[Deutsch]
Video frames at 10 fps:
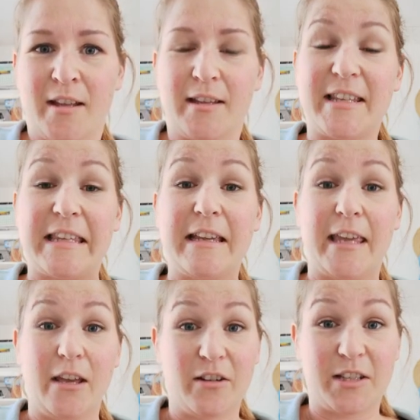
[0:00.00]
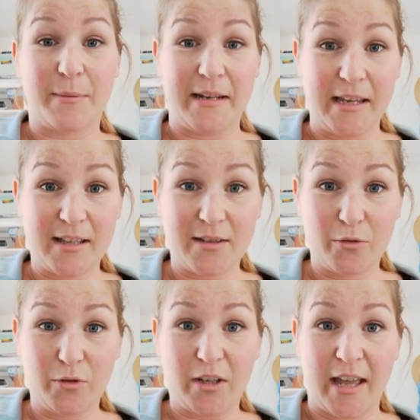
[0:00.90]
dass ich den Georg zwar nicht so
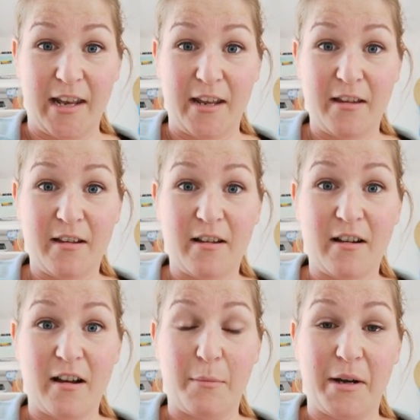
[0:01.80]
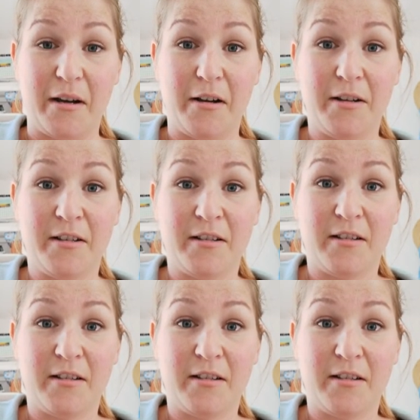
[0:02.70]
gut kenne, aber,